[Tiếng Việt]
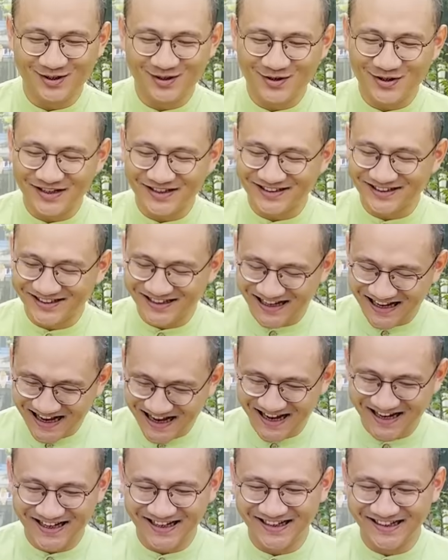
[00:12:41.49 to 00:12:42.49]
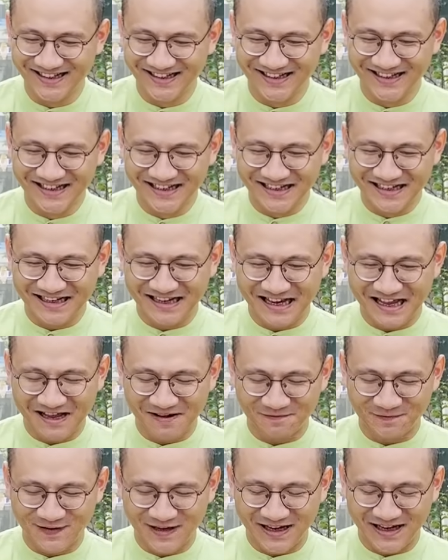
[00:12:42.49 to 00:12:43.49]
chuyện thứ hai
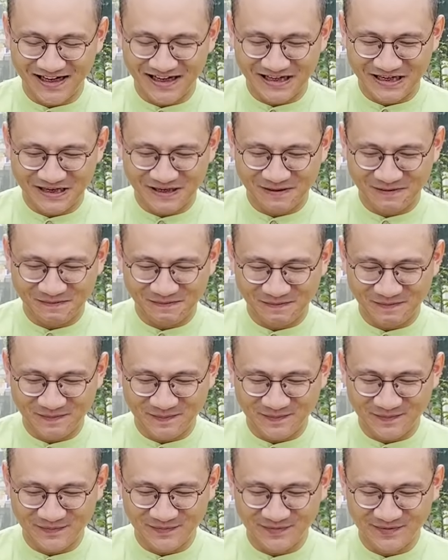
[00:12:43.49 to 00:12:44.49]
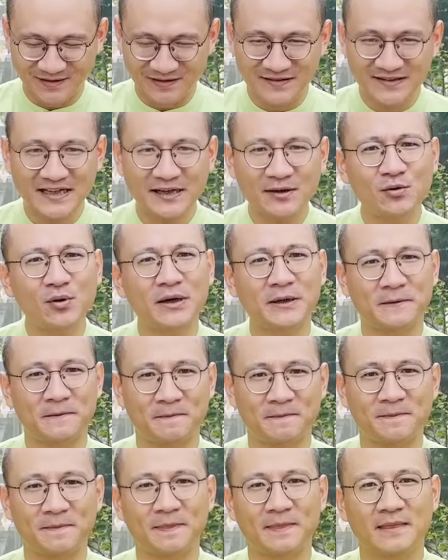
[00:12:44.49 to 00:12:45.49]
là phải ờ, tranh luận
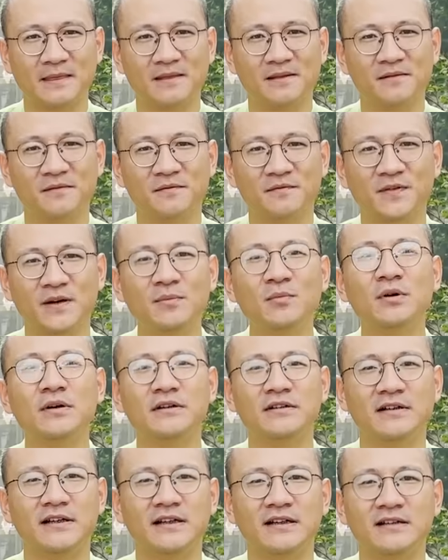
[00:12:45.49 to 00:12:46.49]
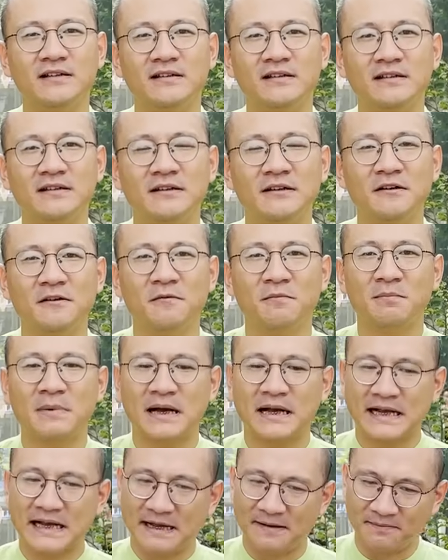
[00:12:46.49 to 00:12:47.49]
với một người
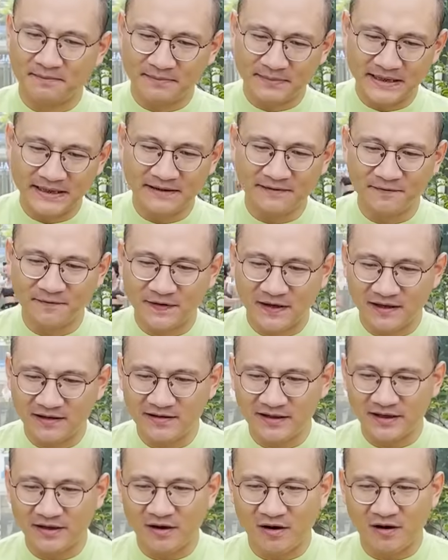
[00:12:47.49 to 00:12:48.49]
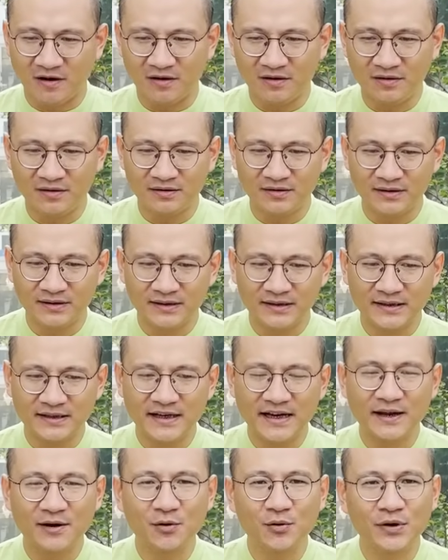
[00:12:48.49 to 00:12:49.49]
mà cả mình và người đó
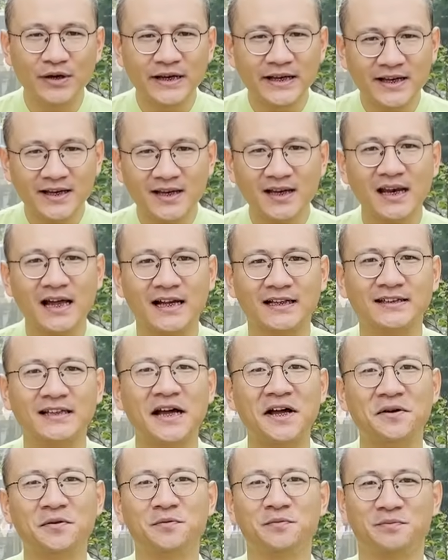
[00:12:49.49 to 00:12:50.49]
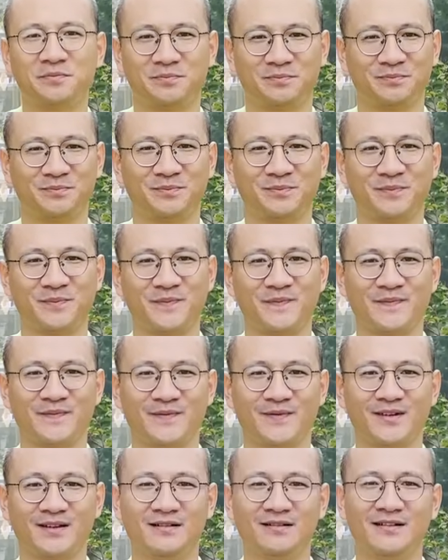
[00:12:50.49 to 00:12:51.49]
đều nghĩ là ta đúng
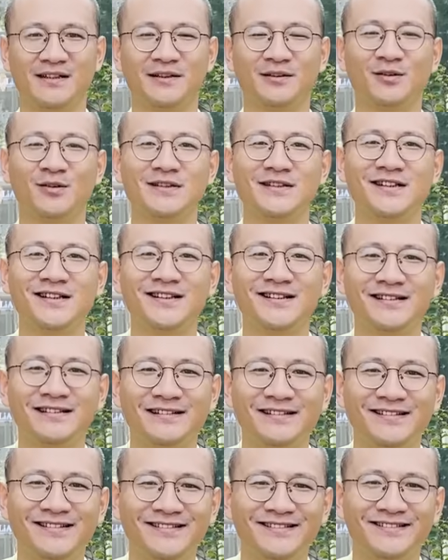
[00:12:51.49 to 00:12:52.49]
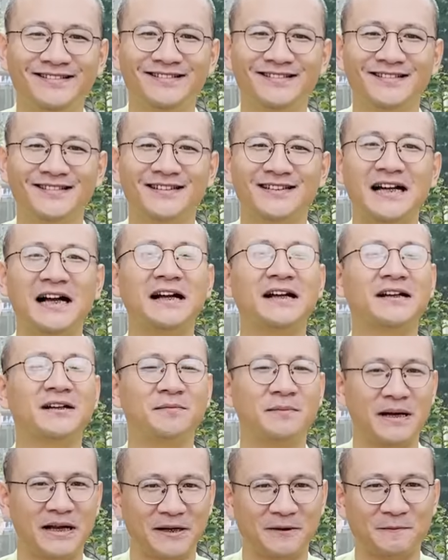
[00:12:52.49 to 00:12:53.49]
thì tôi xin tặng
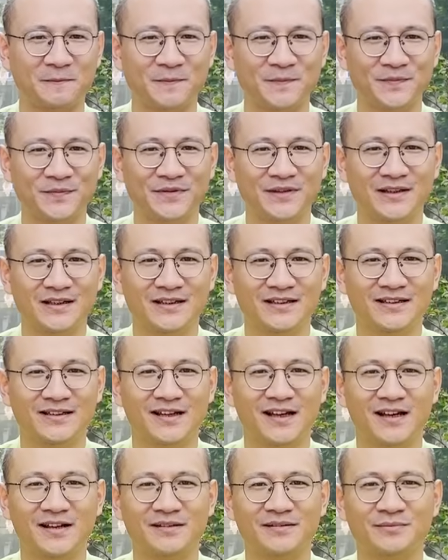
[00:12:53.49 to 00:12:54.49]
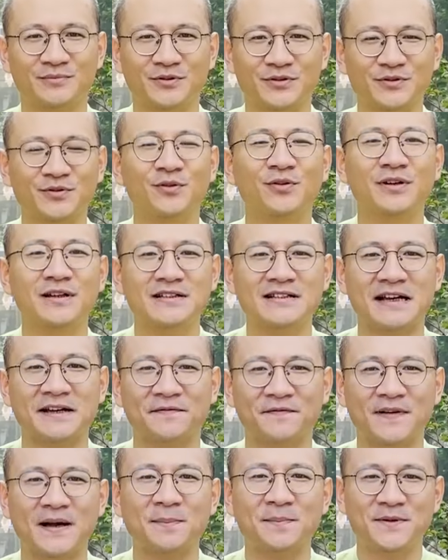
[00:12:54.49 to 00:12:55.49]
các bạn một số cái
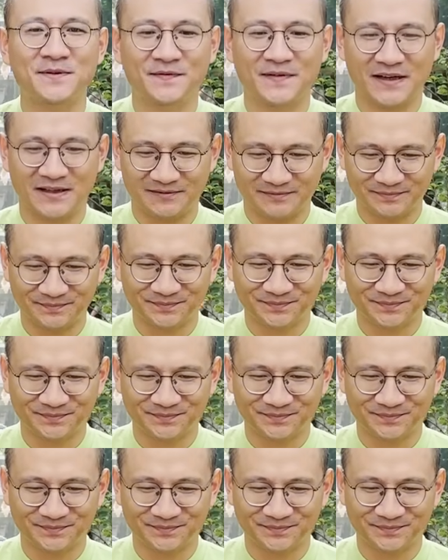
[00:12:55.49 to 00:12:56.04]
giải pháp như vậy